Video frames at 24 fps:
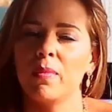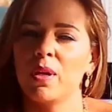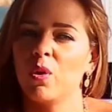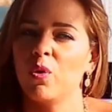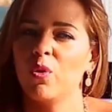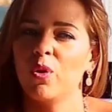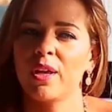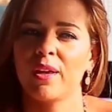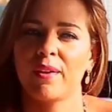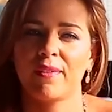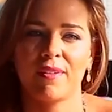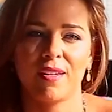
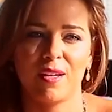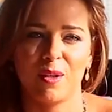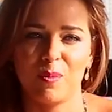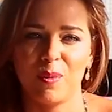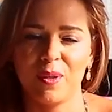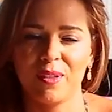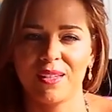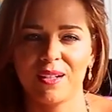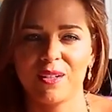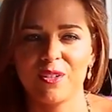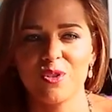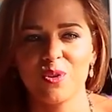mejores
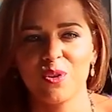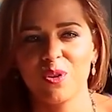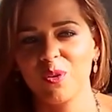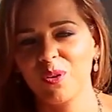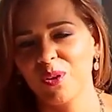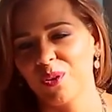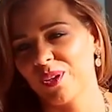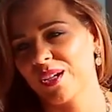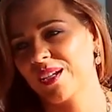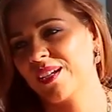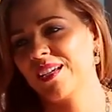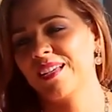temas del Joe.
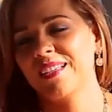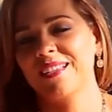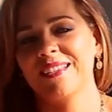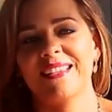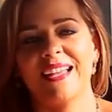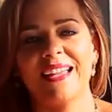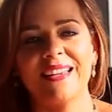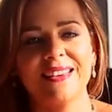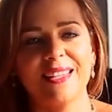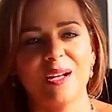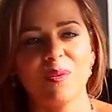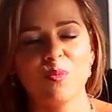Bueno, es que eh.
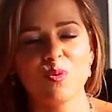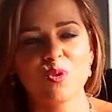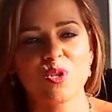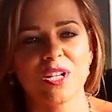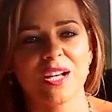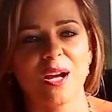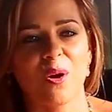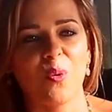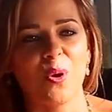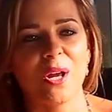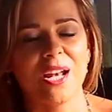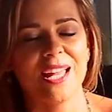tanta
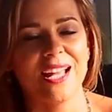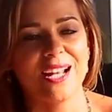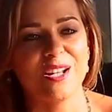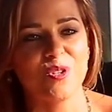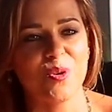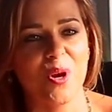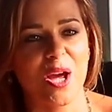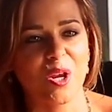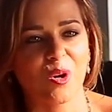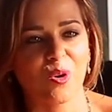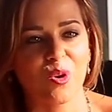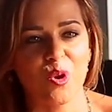música buena del
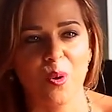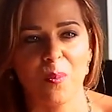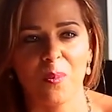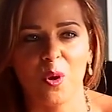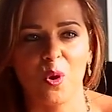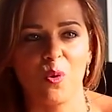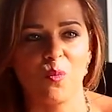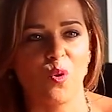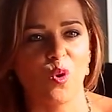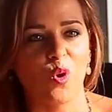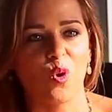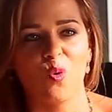Joe Arroyo,
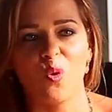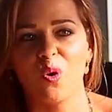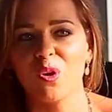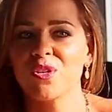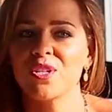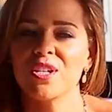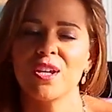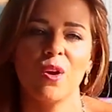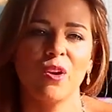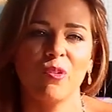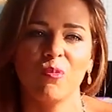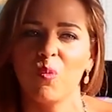pero el
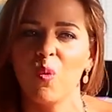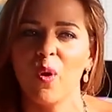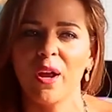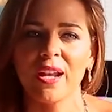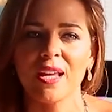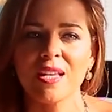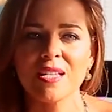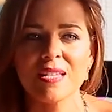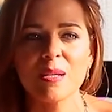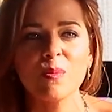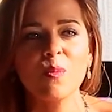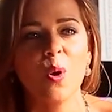Bolobonchi es
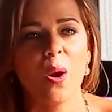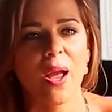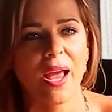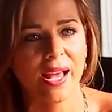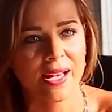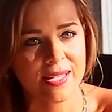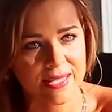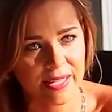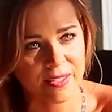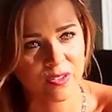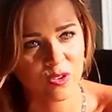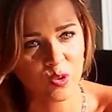buenísimo.
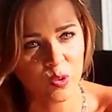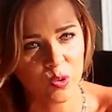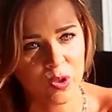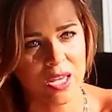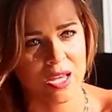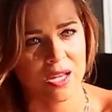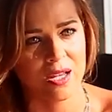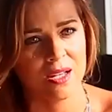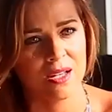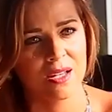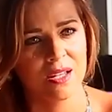Esa es tuya.